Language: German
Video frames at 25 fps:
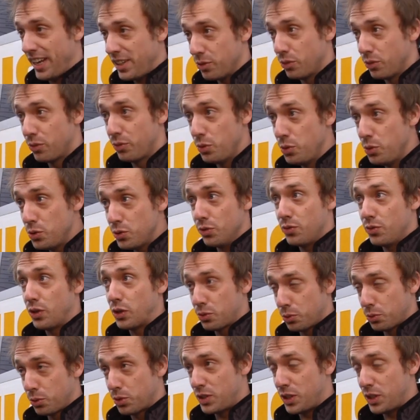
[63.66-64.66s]
Händen und Füßen
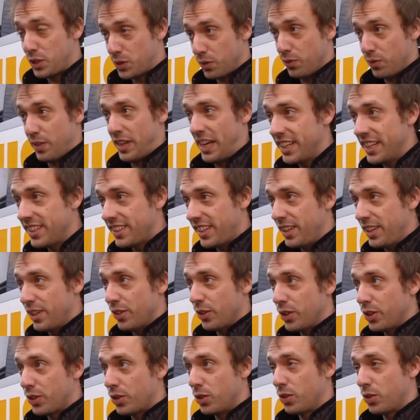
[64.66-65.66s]
versucht, sich zu wehren gegen
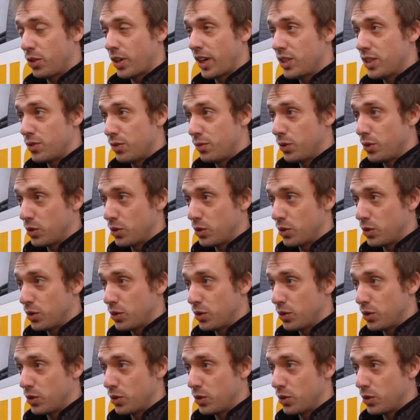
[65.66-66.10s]
neue Konkurrenz.